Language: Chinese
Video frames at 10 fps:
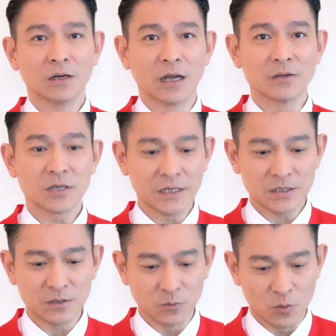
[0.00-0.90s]
然后这一
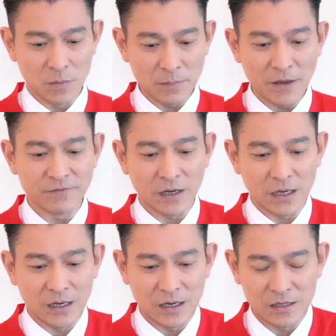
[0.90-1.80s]
次我没办
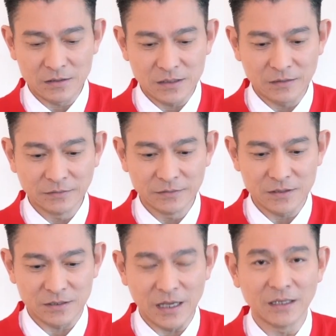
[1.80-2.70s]
法跟
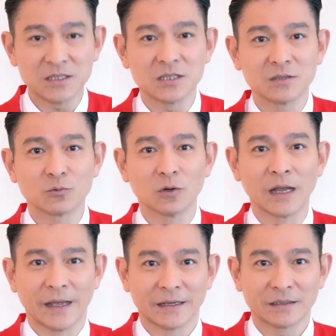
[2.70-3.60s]
子弹一起过
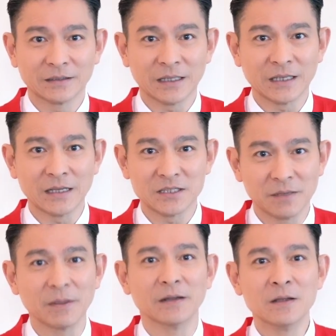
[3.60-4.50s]
来跟大家
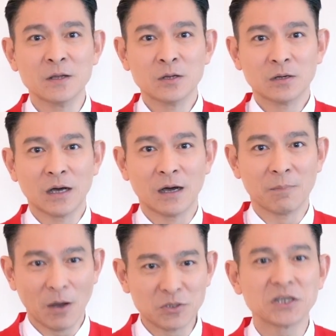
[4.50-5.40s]
见面，
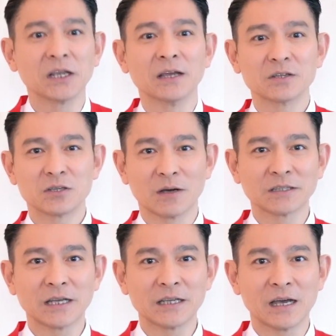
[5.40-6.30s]
啊，抱歉。希望
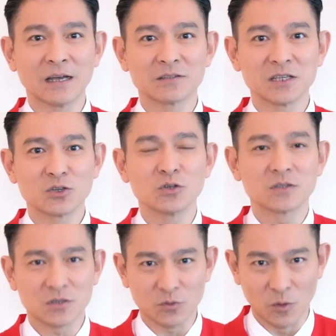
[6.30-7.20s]
大家继续
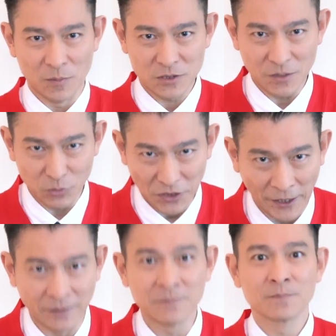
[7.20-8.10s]
支持我们这部
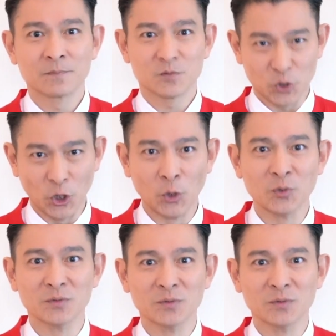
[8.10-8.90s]
电影《坠龙》。